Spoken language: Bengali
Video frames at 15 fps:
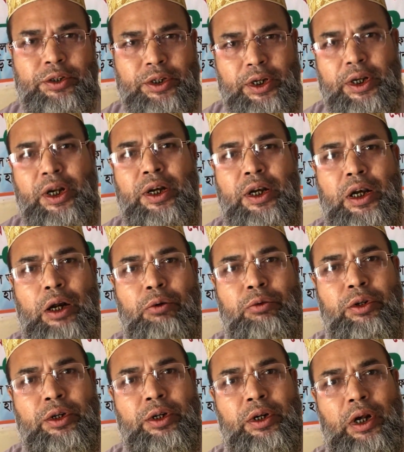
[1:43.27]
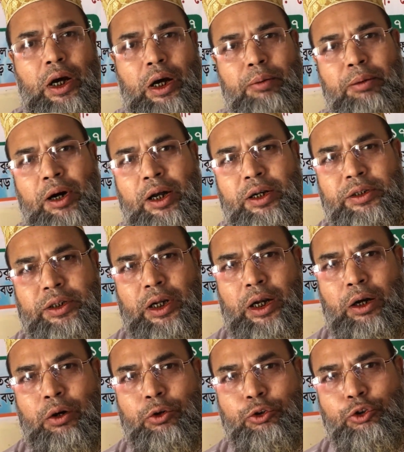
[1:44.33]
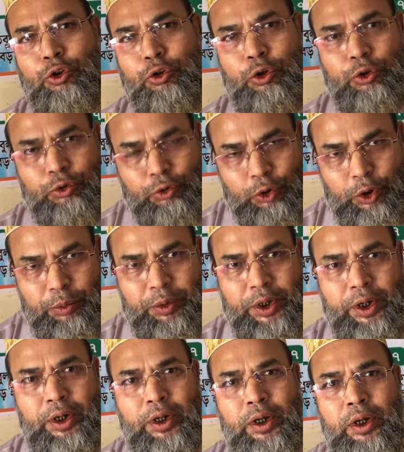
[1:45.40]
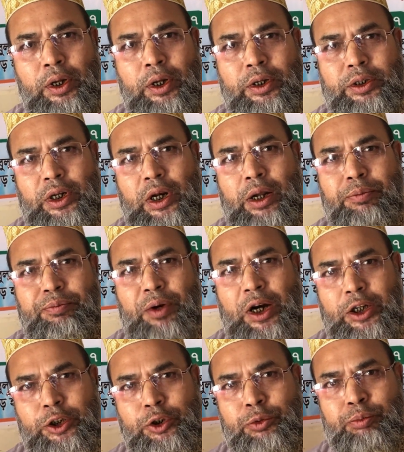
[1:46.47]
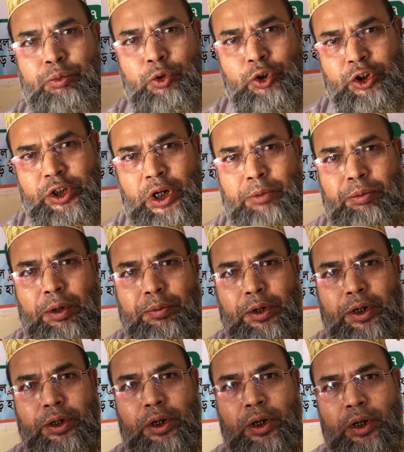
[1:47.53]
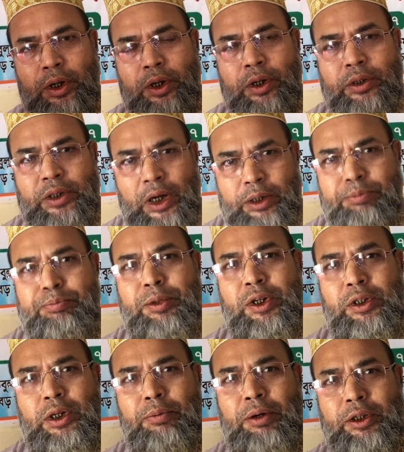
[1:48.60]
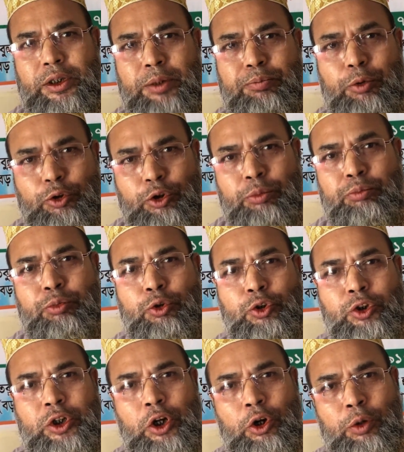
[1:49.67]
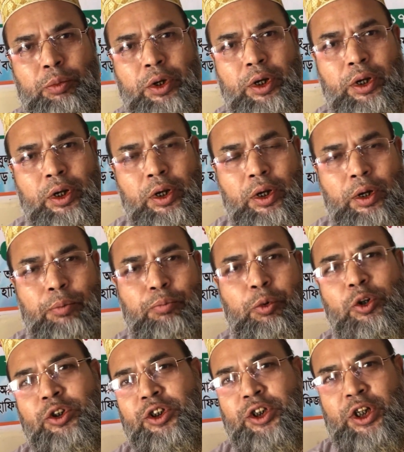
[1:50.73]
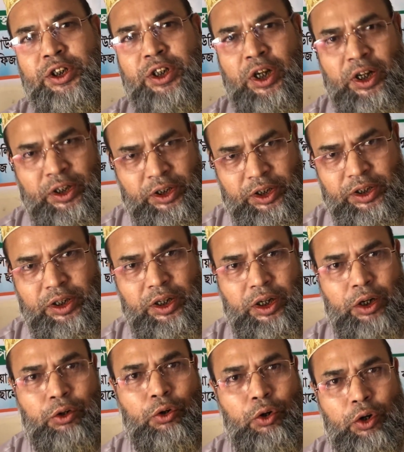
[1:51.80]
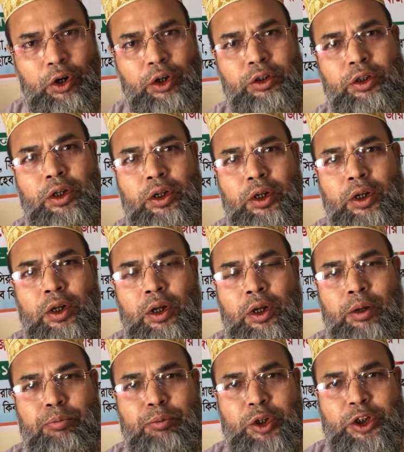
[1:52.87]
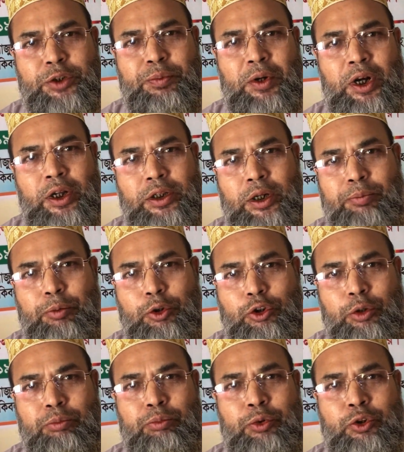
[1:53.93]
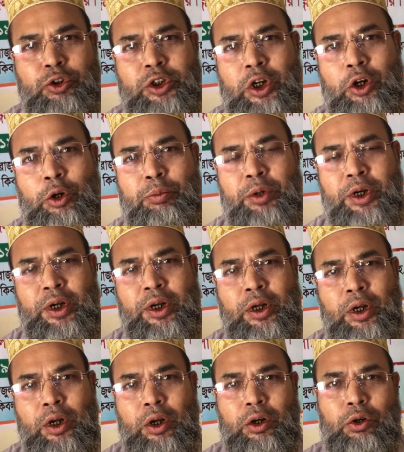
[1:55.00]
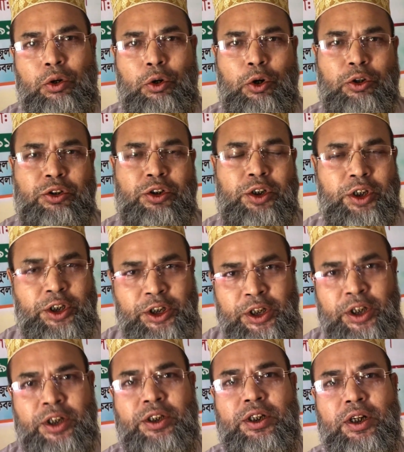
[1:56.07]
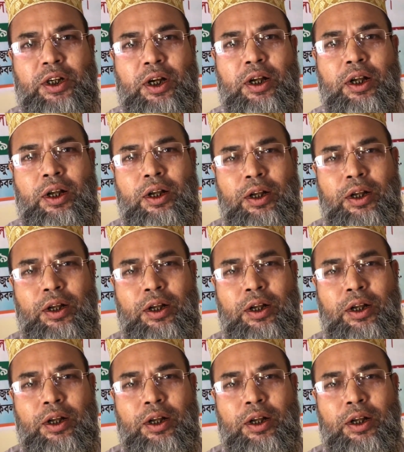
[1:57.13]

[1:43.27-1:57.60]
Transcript: সেকেন্ড রাউন্ড আবার যারা অংশগ্রহণ করবে যারা ফার্স্ট পুরস্কার পাবেন তাকমিল জামাতে প্রথম পুরস্কার হবে পঞ্চাশ হাজার টাকা নগদ বিশপাড়াতে প্রথম পুরস্কার হবে নগদ ত্রিশ হাজার টাকা